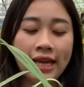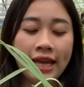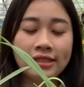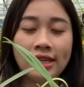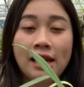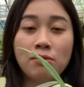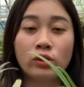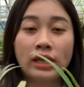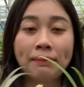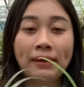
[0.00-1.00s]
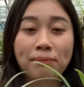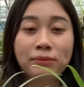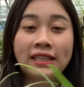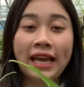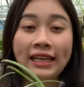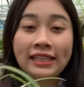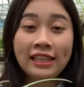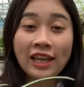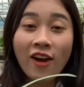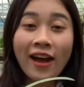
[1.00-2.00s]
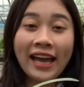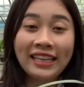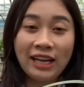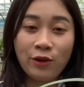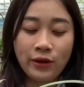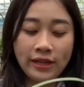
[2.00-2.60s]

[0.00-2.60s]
giá sẽ là một trăm năm mươi ngàn cho hai chậu cả